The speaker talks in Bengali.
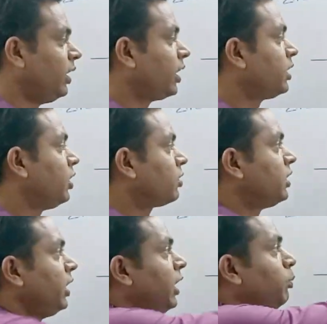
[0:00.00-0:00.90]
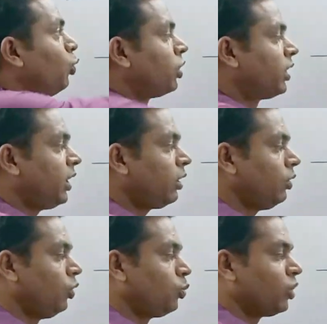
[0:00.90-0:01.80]
দেখছে হচ্ছে এই বোর্ডটার
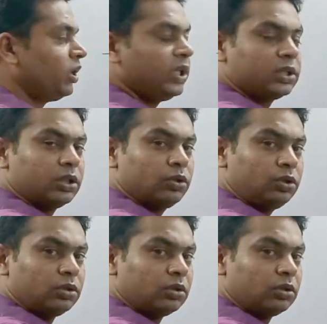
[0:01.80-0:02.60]
ওপরে দেখছে তো